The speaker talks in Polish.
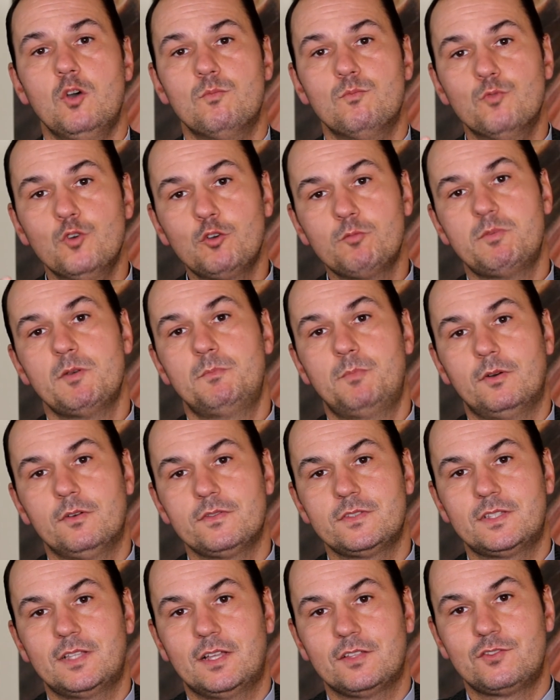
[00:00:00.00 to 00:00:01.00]
mógłby
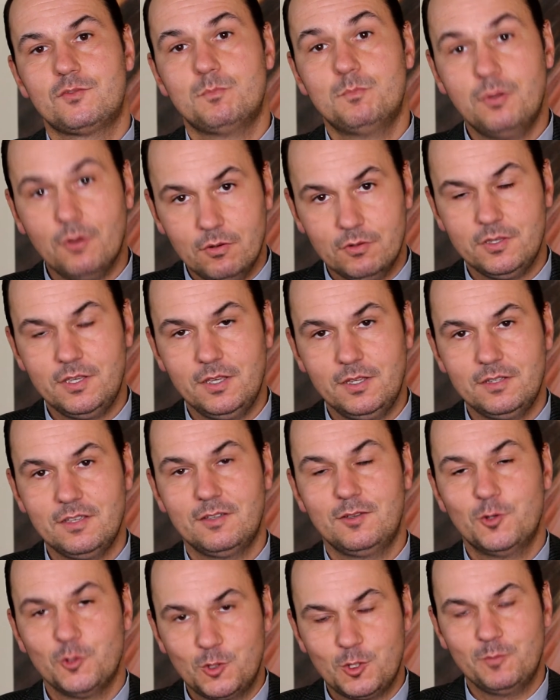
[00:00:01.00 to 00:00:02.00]
powstać
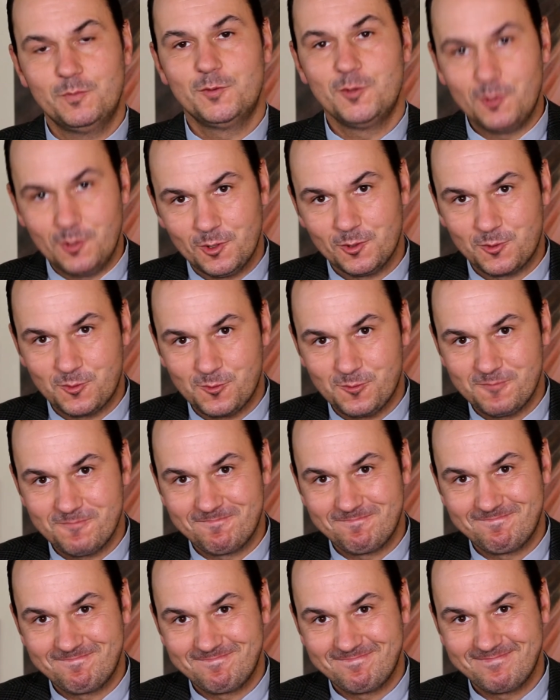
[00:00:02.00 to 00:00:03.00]
Boeing gotowy do lotu.
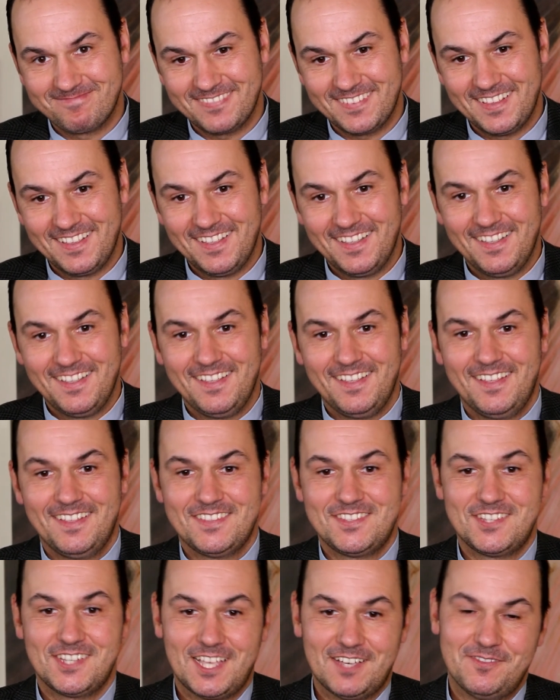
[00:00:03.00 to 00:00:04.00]

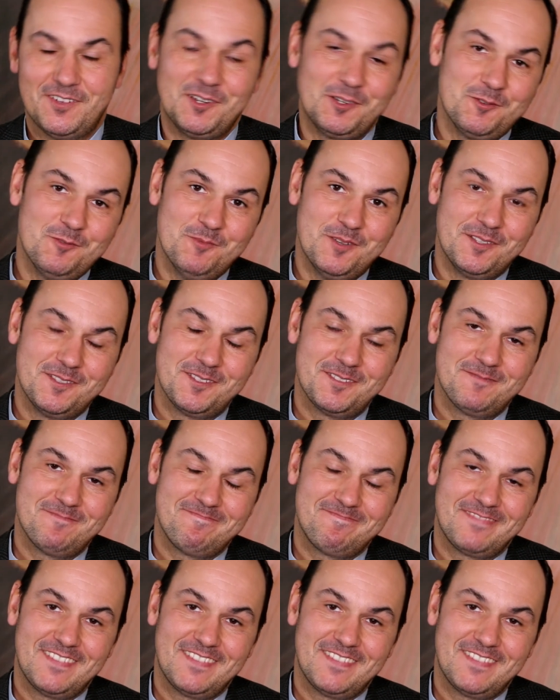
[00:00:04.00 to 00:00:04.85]
Ciekawy argument.